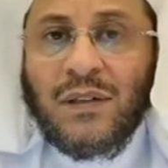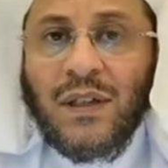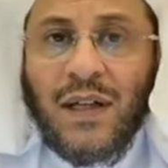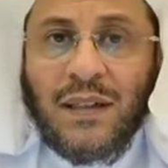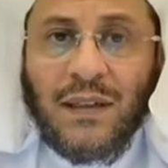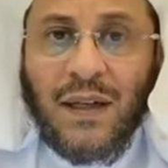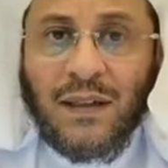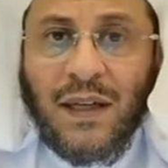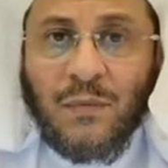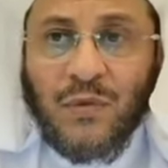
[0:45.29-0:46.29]
جاءت
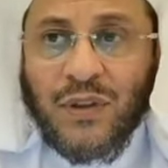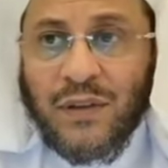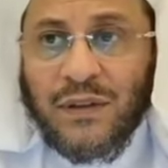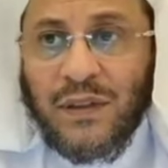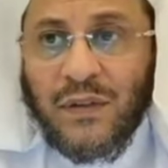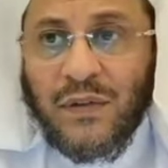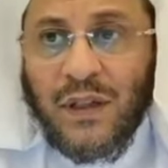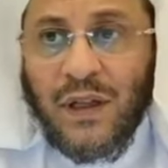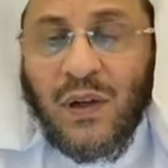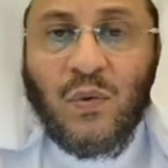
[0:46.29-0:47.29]
الأحكام الشرعية
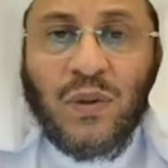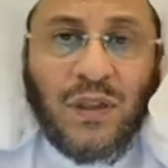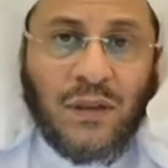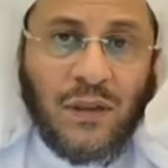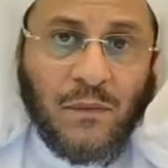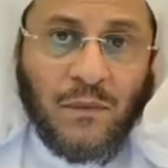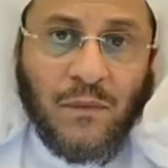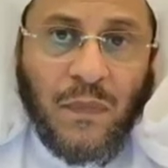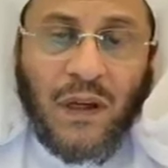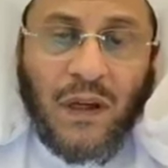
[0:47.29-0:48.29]
فيها أولا
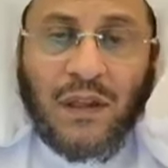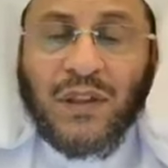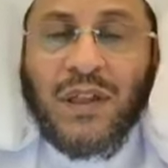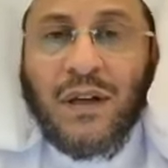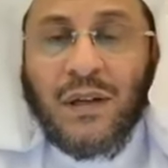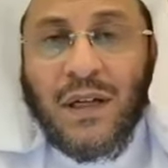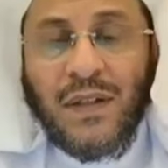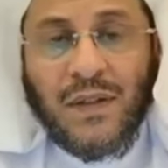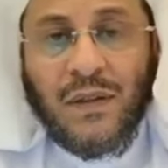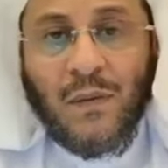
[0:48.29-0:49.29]
آه، شعر
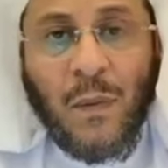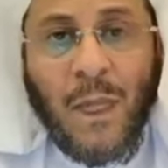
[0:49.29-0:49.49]
الرأس